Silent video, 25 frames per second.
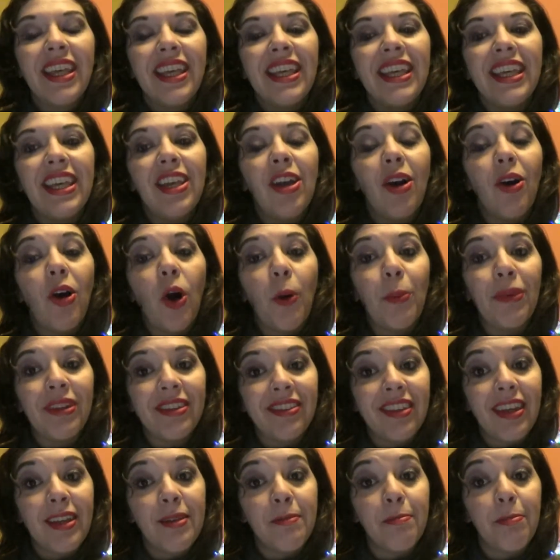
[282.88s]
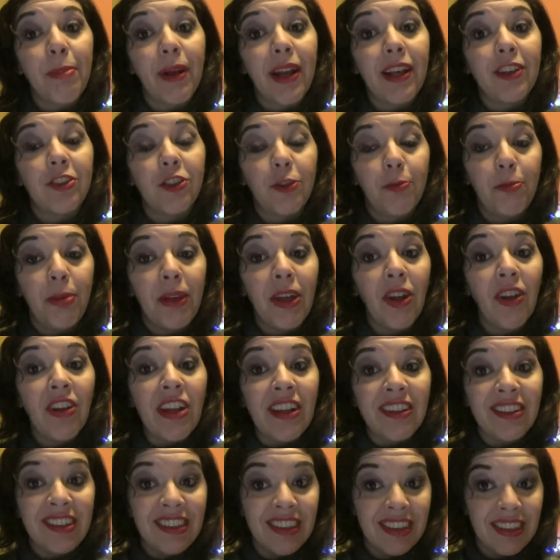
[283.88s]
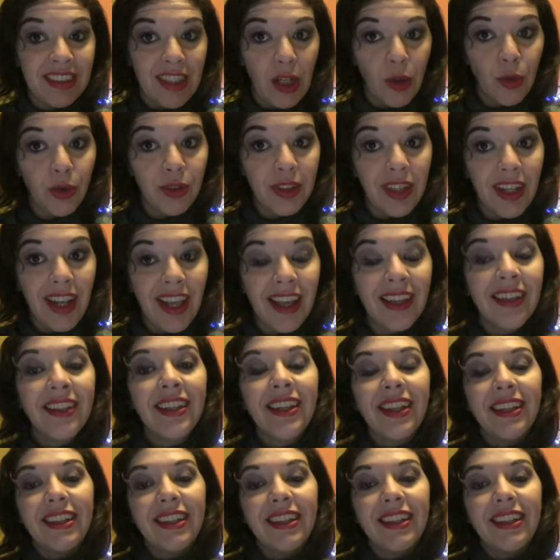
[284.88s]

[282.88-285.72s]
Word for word: Io come sempre spero di essere stata utile